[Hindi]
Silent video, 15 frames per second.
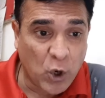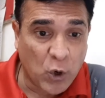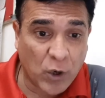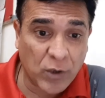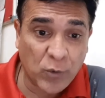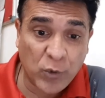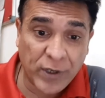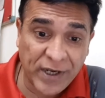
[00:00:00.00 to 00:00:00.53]

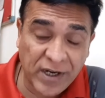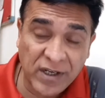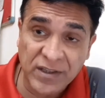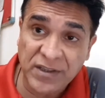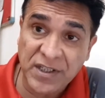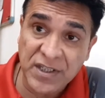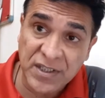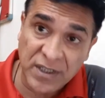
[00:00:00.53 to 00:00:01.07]
और वो
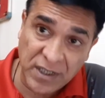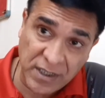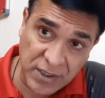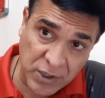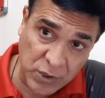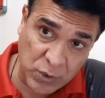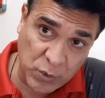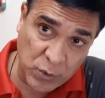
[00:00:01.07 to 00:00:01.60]
31
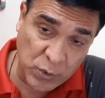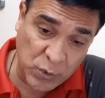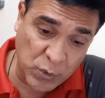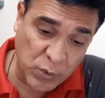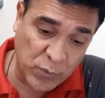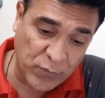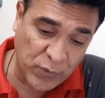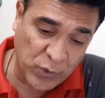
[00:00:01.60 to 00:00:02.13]
अगस्त को
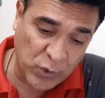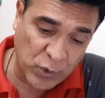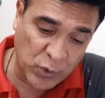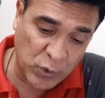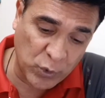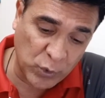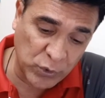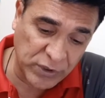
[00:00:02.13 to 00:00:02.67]
वो
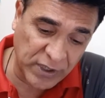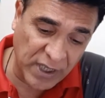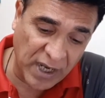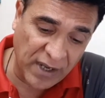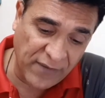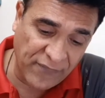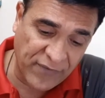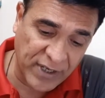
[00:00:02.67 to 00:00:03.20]
उत्तरा
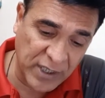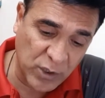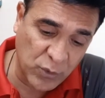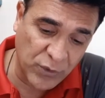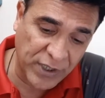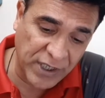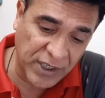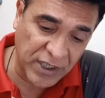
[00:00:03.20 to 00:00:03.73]

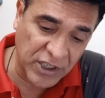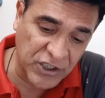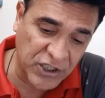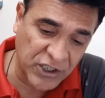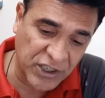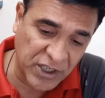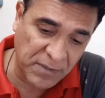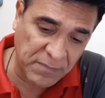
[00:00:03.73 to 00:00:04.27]
फाल्गुनी
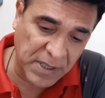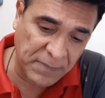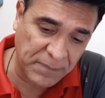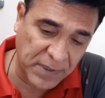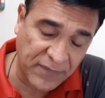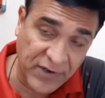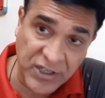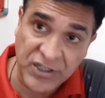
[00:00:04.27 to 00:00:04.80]
नक्षत्र में
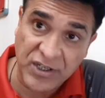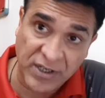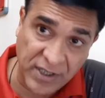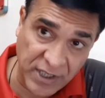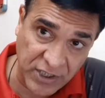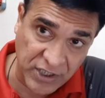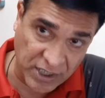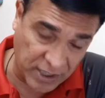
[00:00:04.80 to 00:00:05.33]
प्रवेश
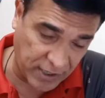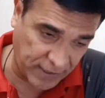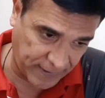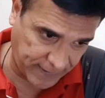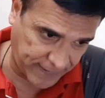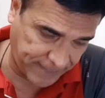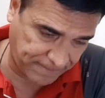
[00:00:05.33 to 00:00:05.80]
करने जा रहे हैं